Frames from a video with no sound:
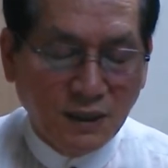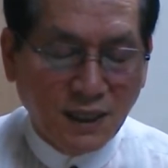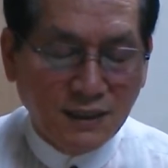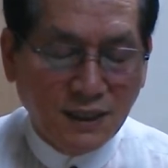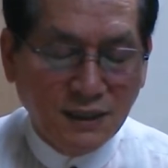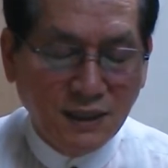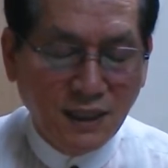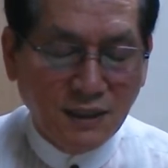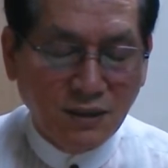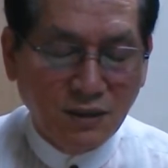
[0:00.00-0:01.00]
나
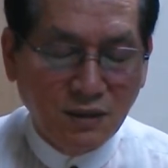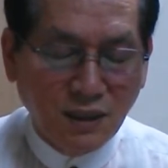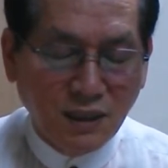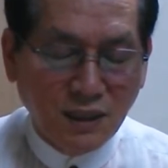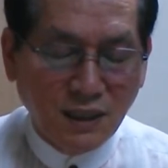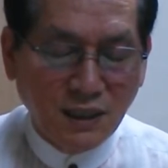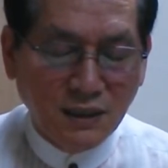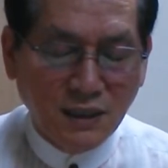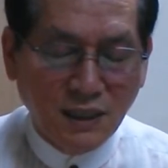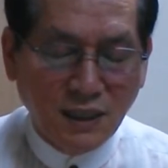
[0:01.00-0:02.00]
자신의 성경에
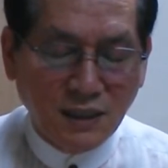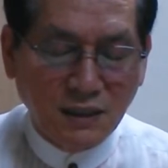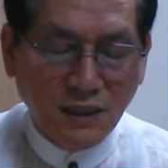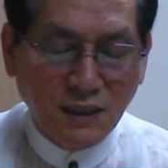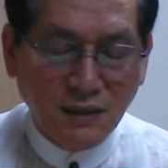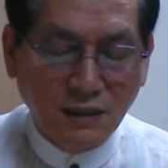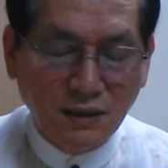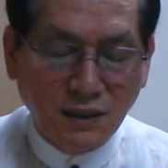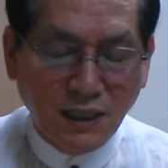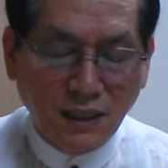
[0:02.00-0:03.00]
대한 이해가 그의
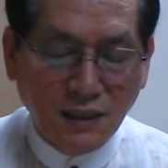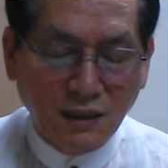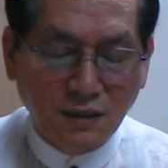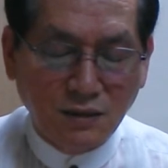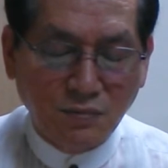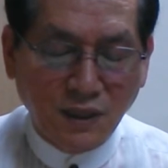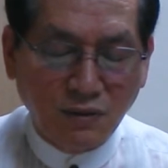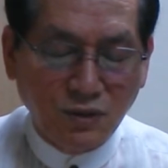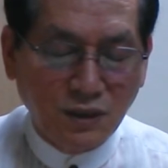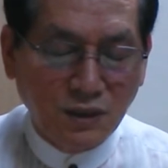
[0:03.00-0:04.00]
의를 갖게 된 것은
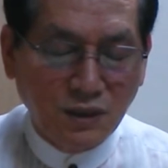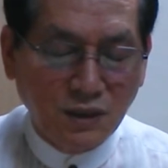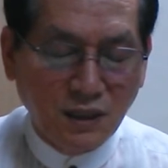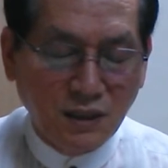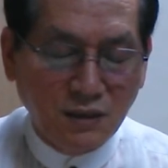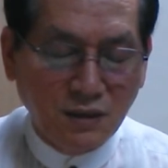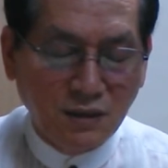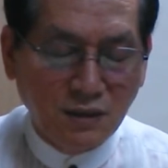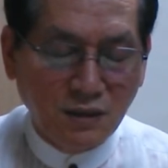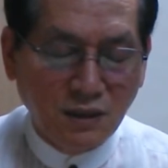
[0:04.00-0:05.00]
바로 이런 형태의
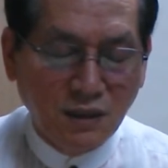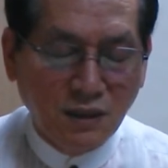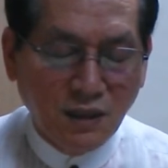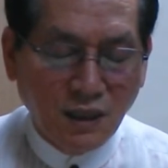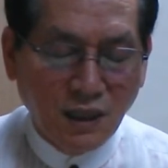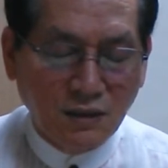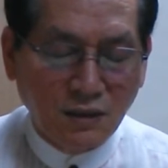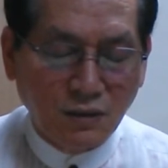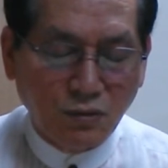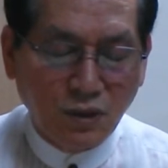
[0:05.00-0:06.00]
성경
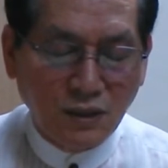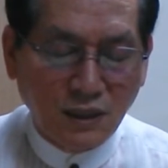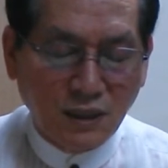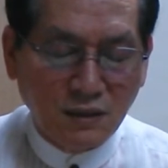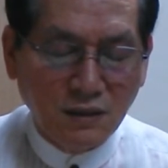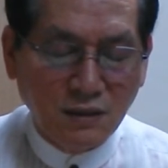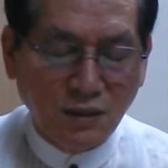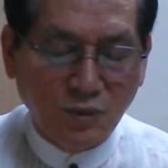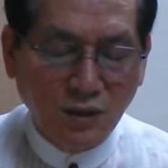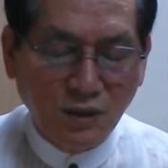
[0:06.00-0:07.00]
해석을 통해서라는
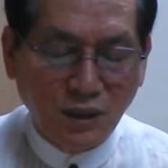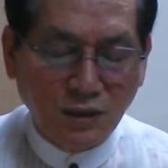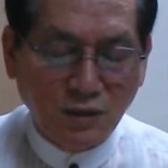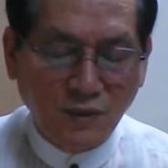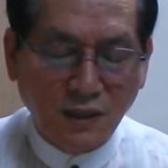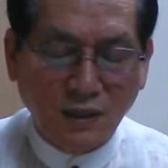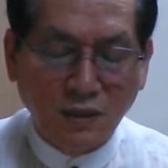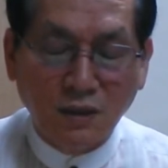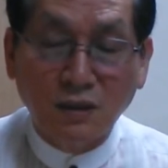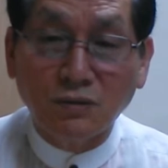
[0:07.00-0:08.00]
점을 여기서
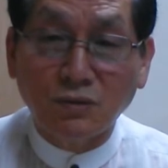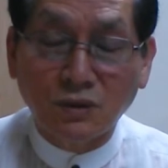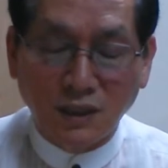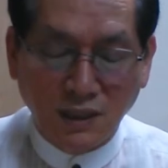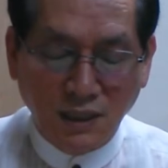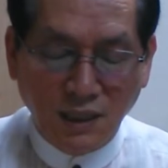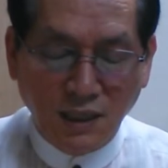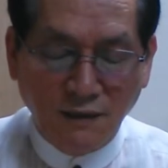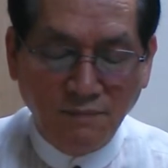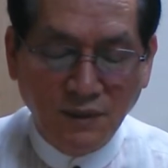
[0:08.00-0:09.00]
밝혀두고자
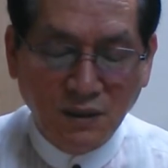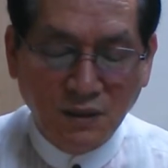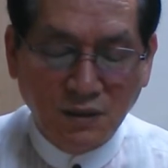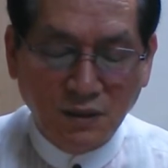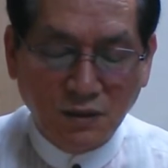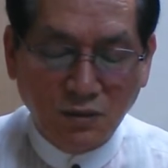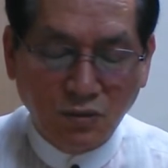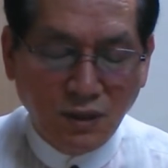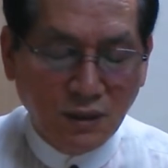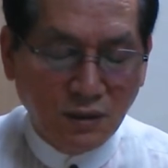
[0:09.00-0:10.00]
한다. 그것은
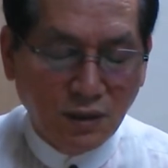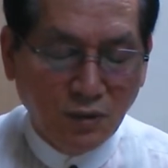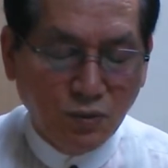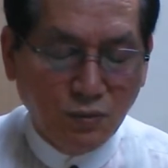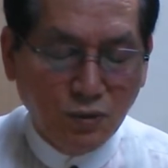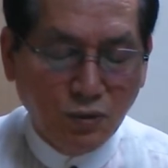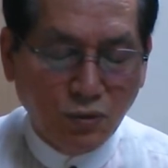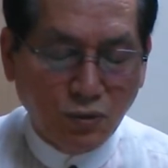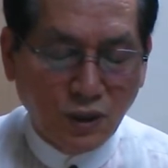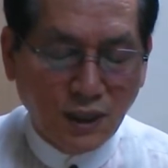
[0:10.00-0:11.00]
또한
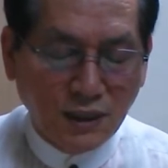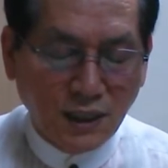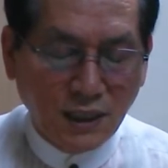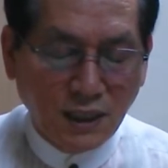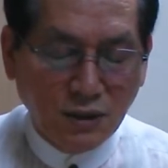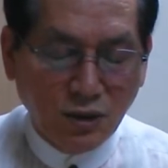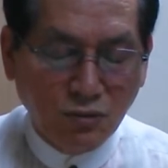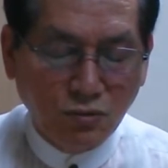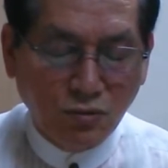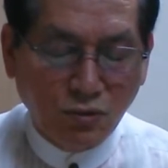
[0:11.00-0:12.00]
부분적으로 내가 다양한
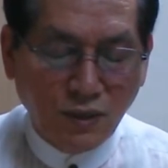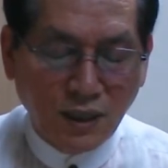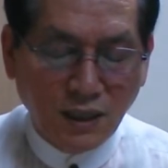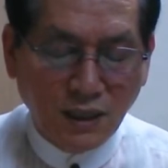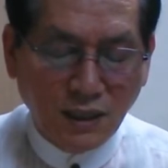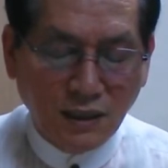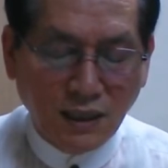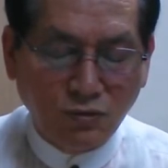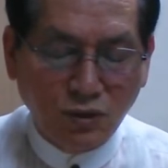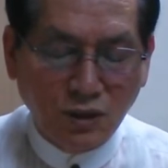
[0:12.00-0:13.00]
청중들과 함께
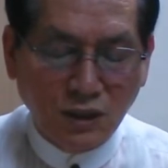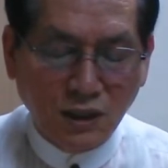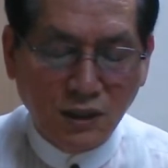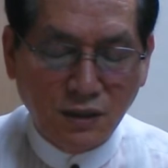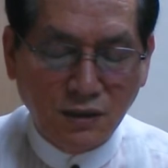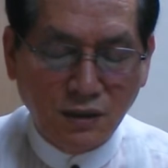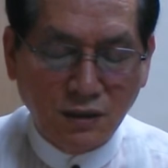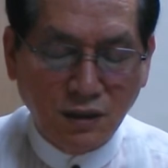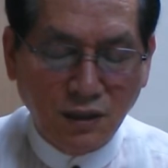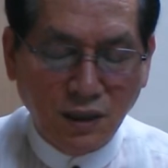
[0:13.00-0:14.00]
나누었던 진리를
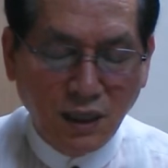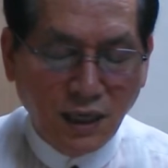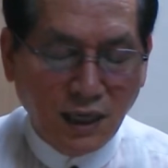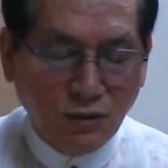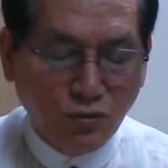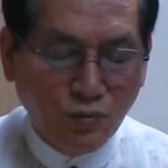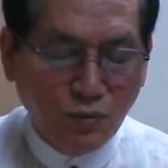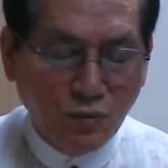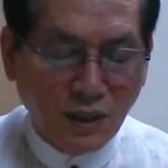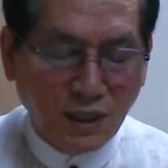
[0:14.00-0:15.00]
그들이 아주
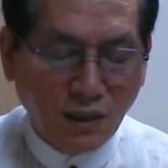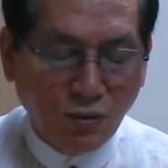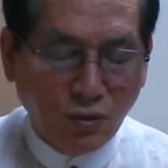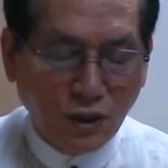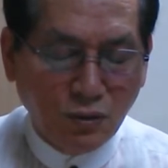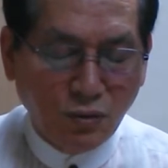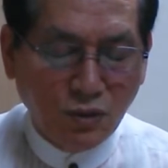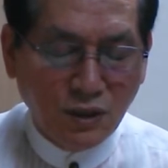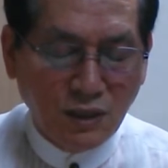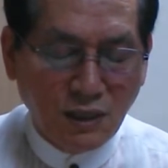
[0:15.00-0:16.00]
분명하게
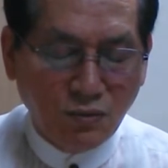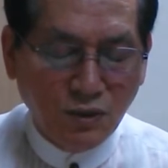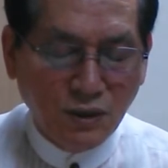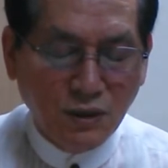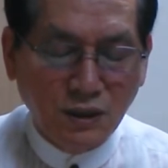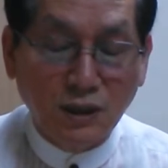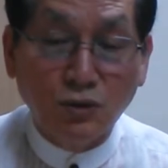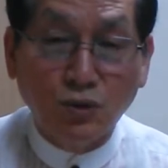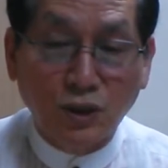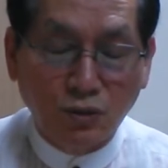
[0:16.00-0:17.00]
오랫도록 기억하고 있는
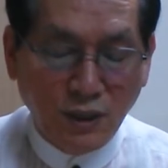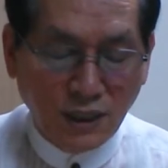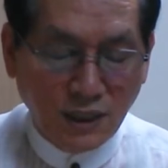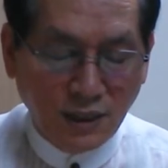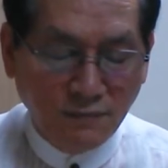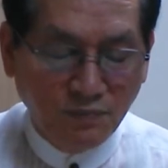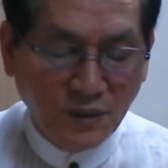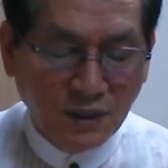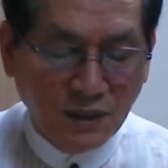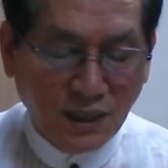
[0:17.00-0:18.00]
이유이기도 하다.
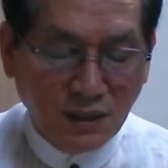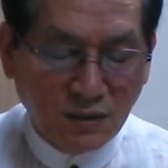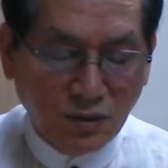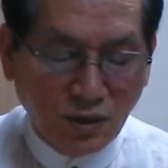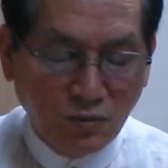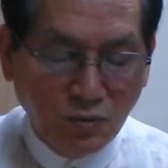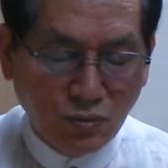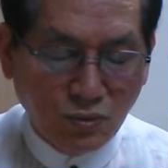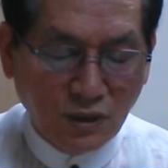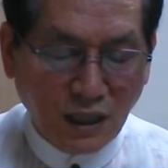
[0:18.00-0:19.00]
따라서
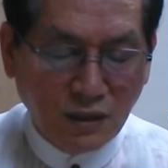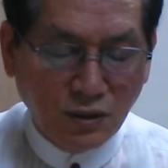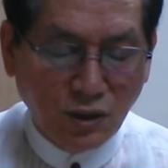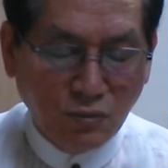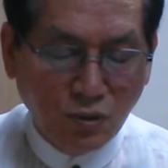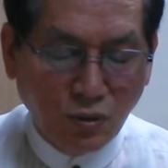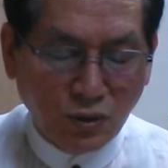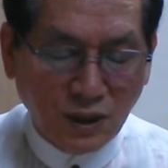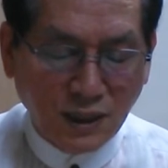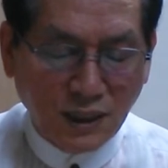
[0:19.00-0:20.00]
너무 나는
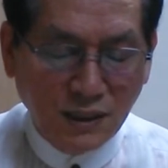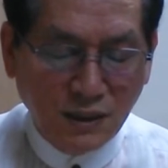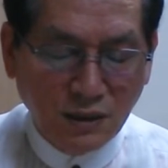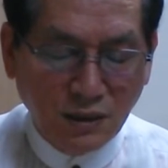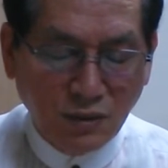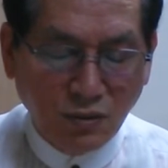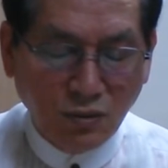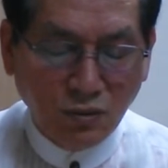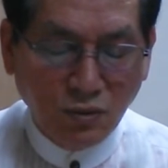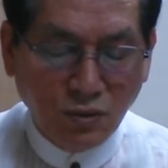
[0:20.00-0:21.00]
너무도 잘 알려져
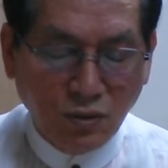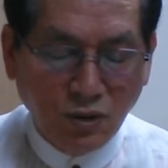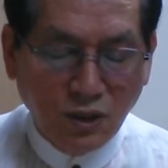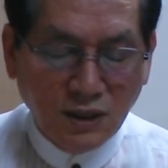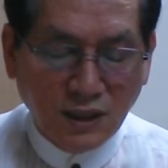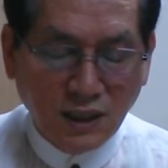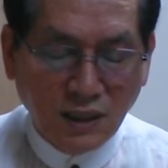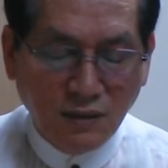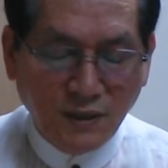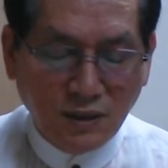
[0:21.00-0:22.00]
있고 또
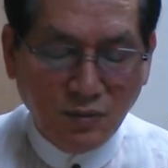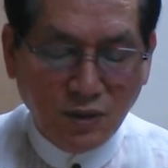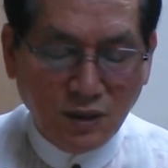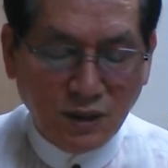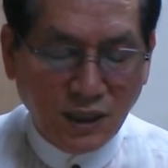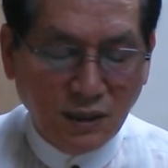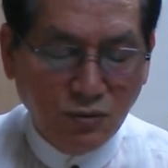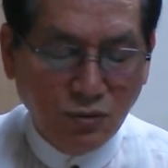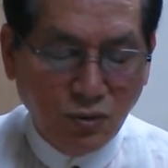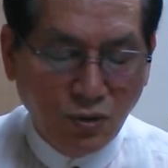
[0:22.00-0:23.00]
사랑을 받으면서
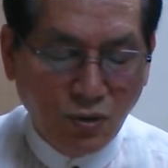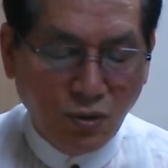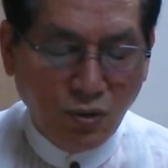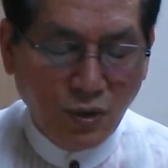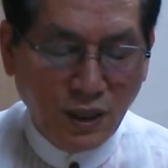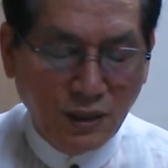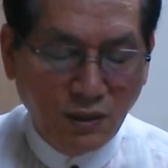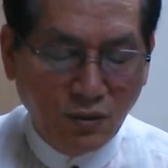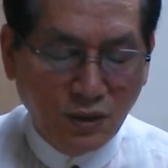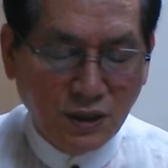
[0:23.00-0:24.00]
자주
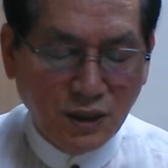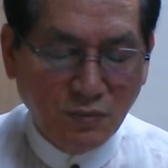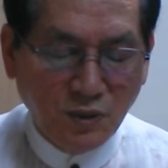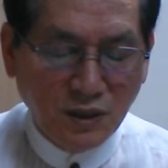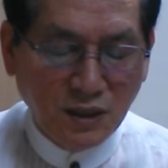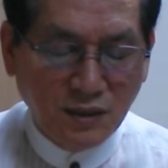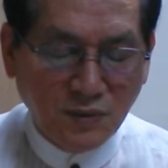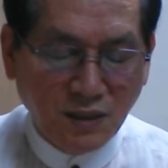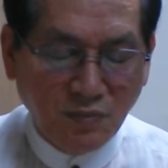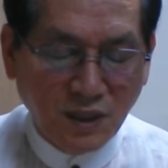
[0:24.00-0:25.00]
오해되고 있는 시편
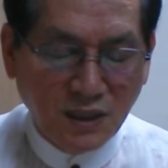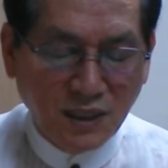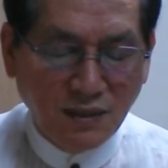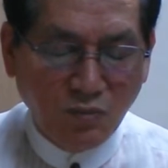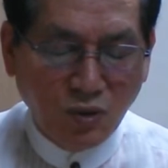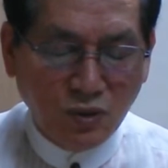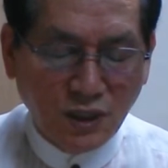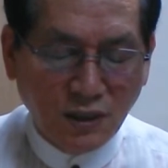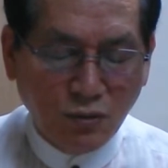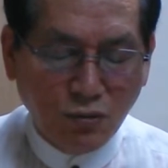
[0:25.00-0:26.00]
23편에 대한
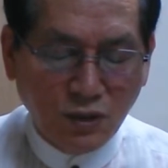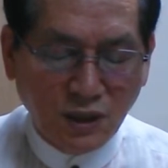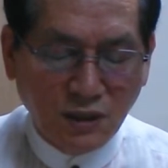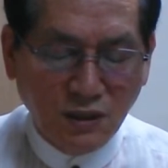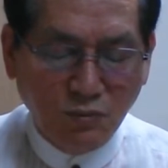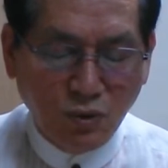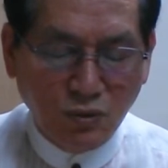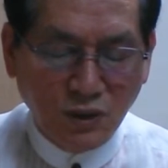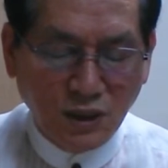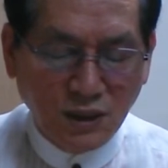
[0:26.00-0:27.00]
목자의 통찰을
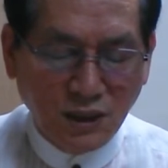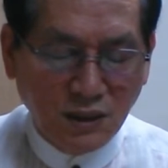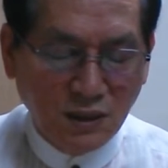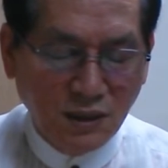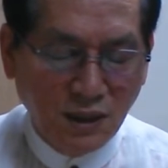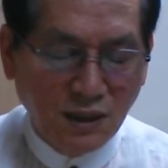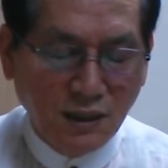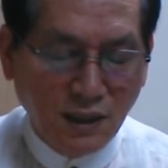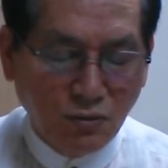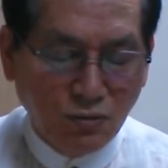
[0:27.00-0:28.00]
모은 이 책을
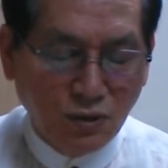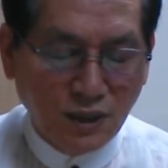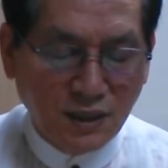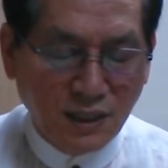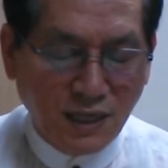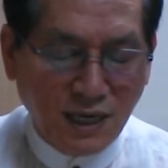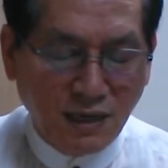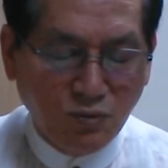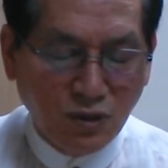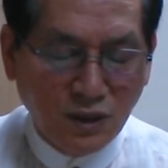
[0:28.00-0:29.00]
내놓는 데 대해
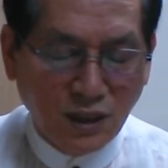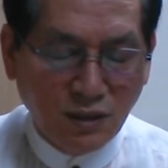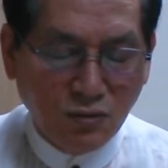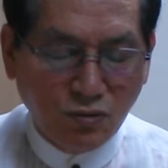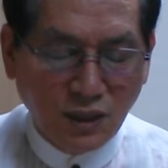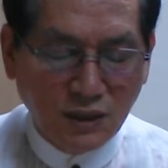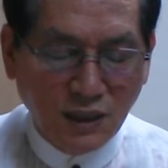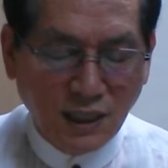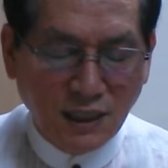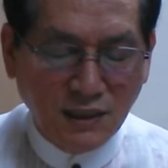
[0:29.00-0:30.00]
아무런 양해를
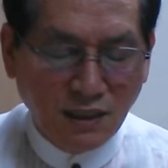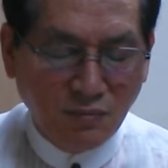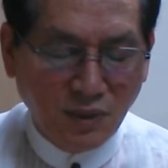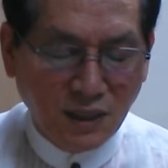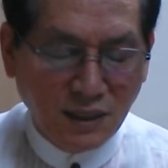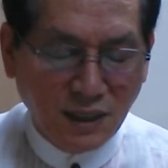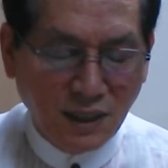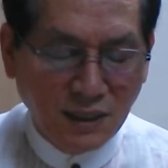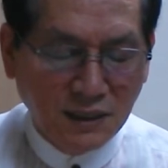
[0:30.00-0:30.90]
구하지 아니하는 바이다.